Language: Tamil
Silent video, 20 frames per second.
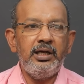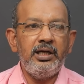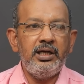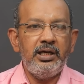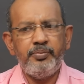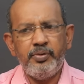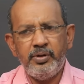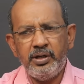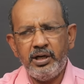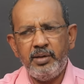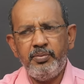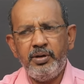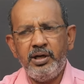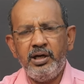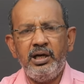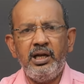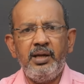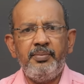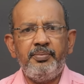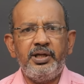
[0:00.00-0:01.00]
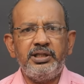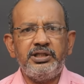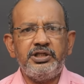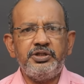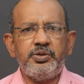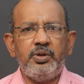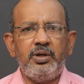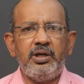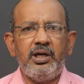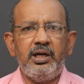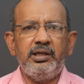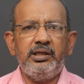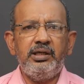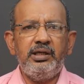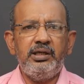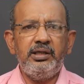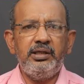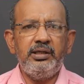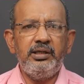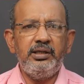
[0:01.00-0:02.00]
அப்போ நண்பர்கள்லாம் பார்த்து சொல்கிறாங்க
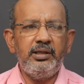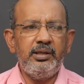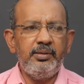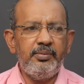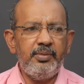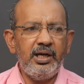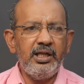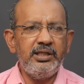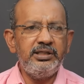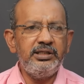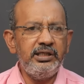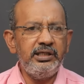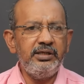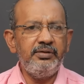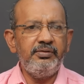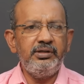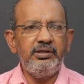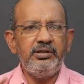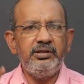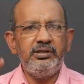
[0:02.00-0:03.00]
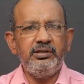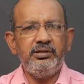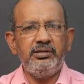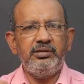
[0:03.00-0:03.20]
பாலாஜி நீங்கள் வந்து